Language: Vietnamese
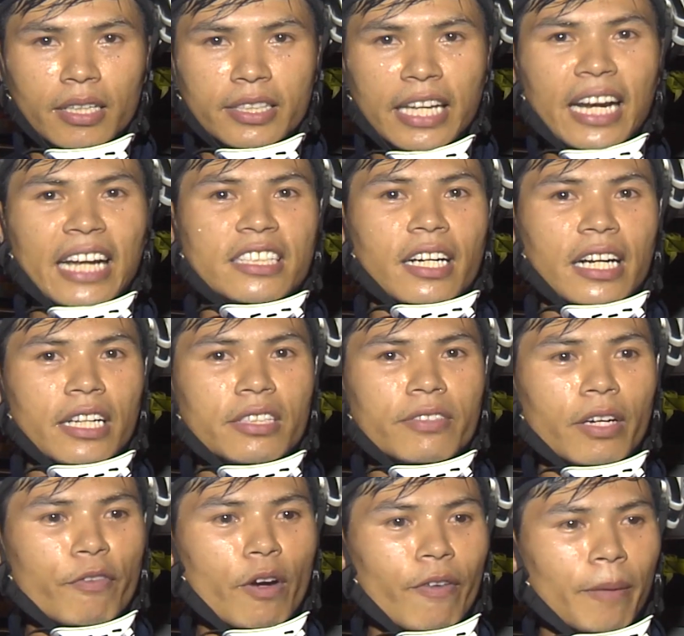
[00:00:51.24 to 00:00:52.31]
tiến hành những cái
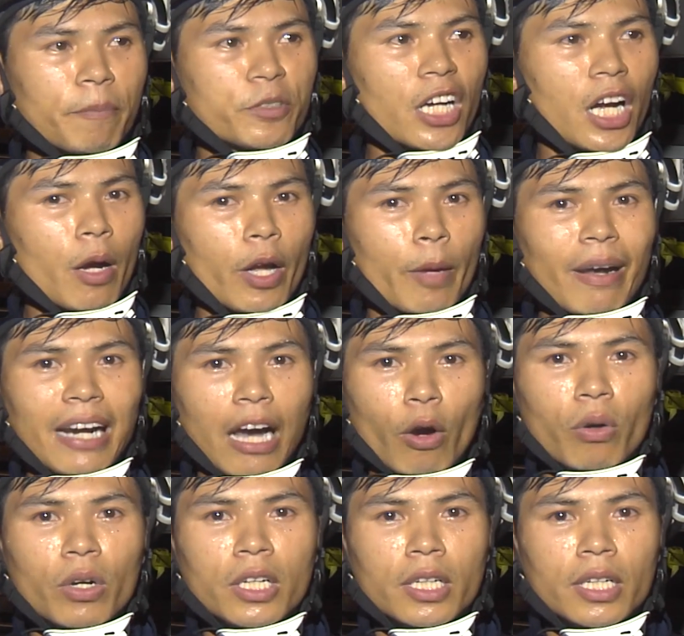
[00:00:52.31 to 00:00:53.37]
phương pháp sơ cấp cứu ban
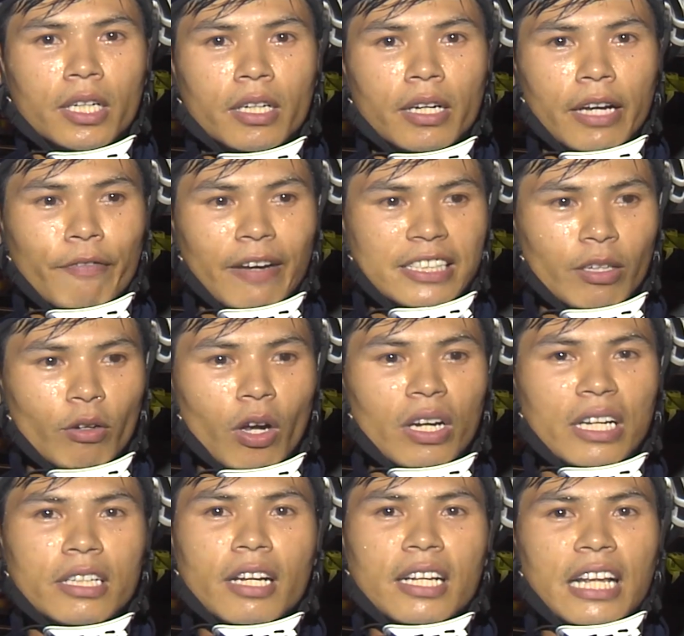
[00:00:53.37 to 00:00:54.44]
đầu Đấy, và sau
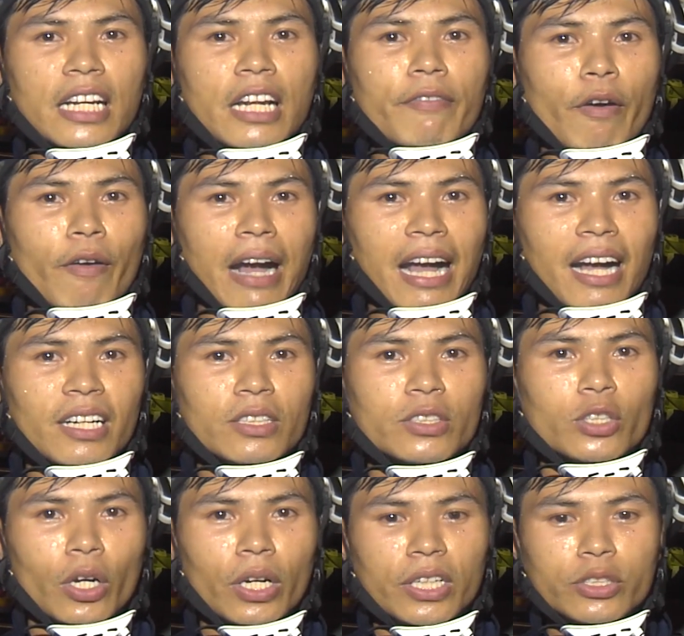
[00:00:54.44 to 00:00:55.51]
đó thì đưa nạn nhân vào
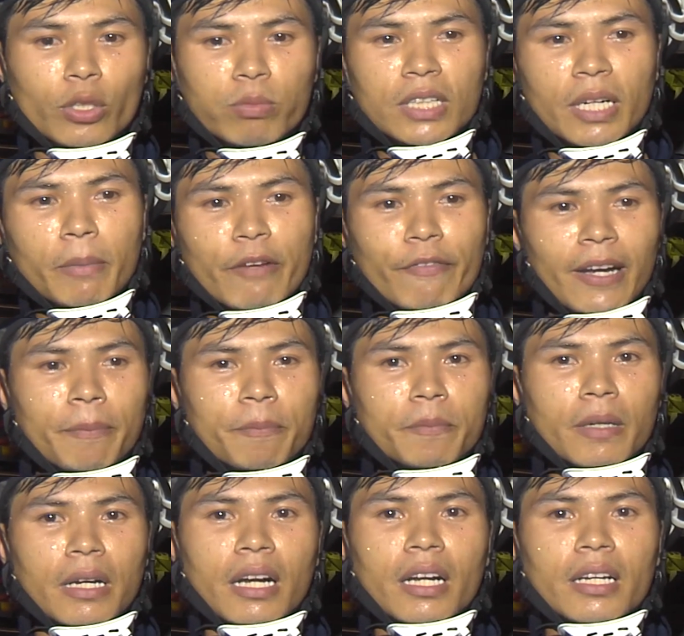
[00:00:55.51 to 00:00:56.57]
cáng rồi dùng những biện pháp
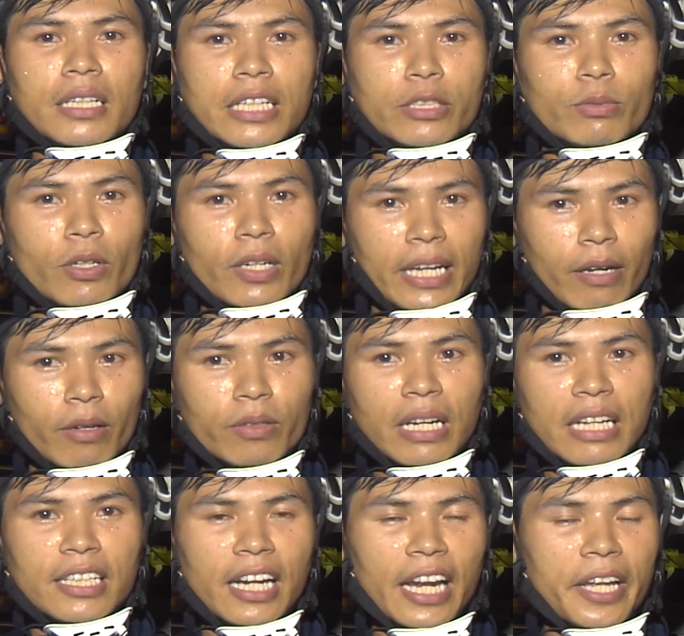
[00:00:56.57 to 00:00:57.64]
để chúng tôi kéo
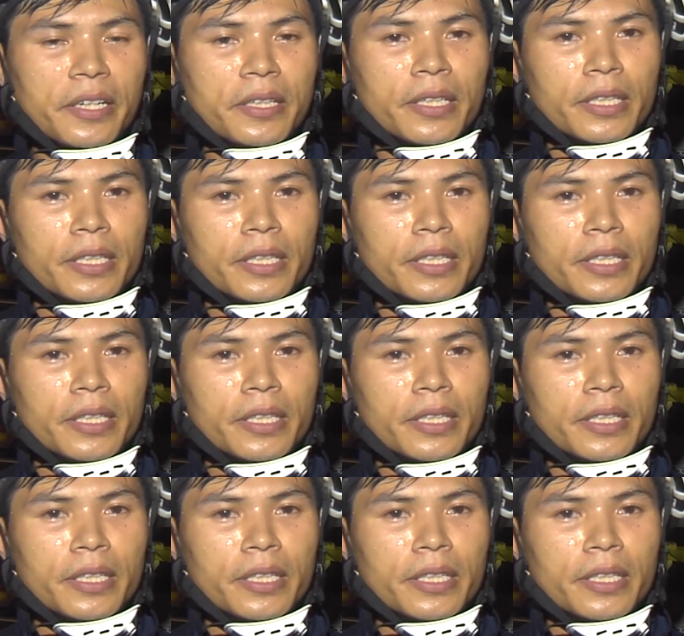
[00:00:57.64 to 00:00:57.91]
nạn nhân lên